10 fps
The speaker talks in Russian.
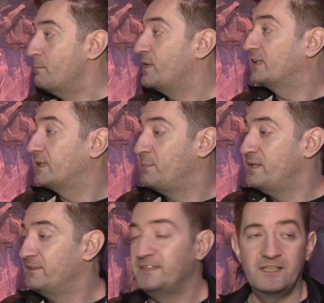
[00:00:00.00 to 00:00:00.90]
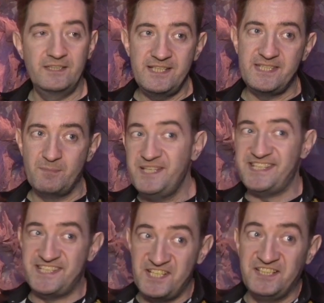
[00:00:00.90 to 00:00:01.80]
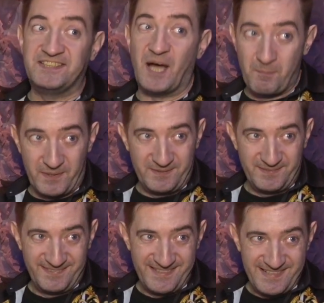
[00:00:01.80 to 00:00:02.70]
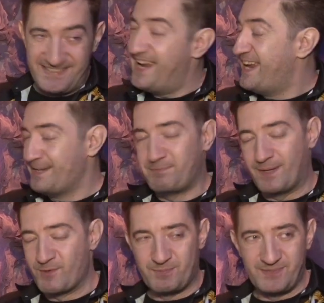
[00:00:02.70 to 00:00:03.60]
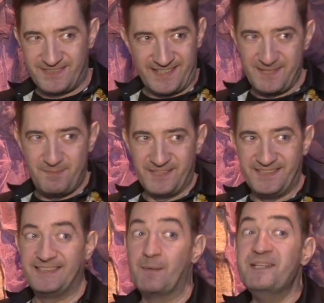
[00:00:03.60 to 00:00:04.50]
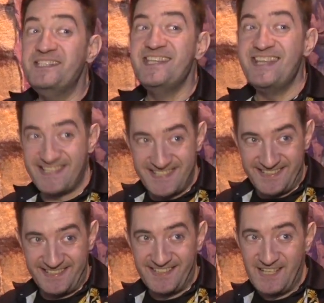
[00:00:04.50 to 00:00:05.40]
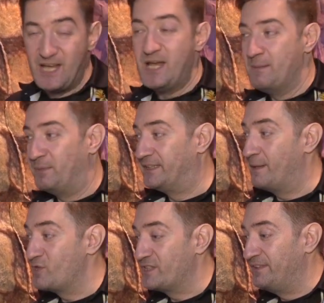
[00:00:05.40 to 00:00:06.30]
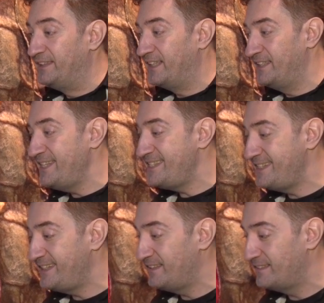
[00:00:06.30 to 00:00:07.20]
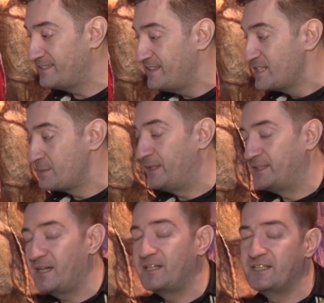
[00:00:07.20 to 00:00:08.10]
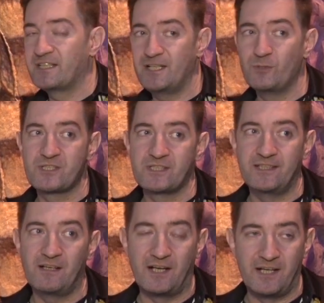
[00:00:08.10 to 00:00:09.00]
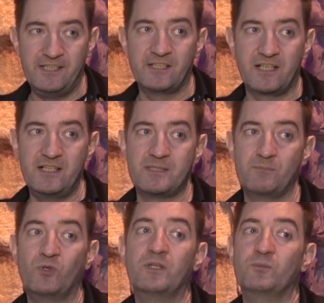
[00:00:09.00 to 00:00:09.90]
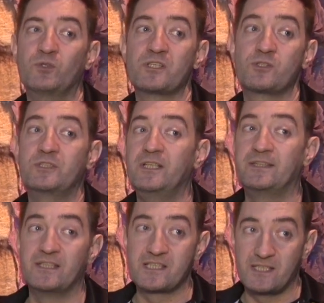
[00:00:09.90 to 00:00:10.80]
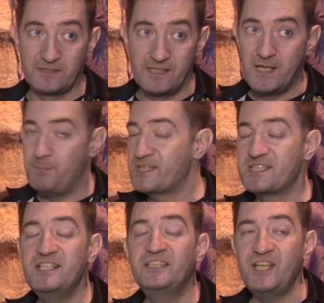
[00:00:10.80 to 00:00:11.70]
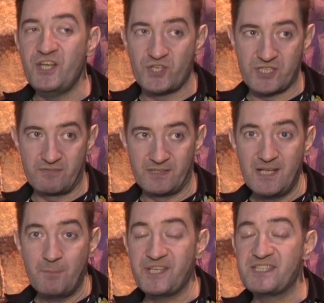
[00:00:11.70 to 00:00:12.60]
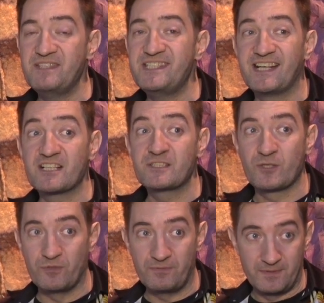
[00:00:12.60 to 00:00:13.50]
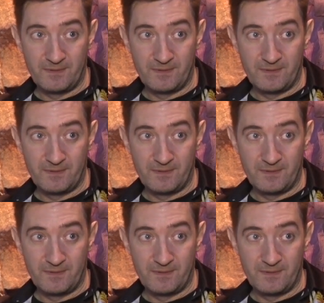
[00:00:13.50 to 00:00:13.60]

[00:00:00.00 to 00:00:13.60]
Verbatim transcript: Мы когда были в Индонезии, мы сидели там. Не, не потому что мы такие бедные, там интереснее. Потому что в Индонезии спектакли играются так, как они игрались много-много сот лет назад. Без электричества, при свете костров.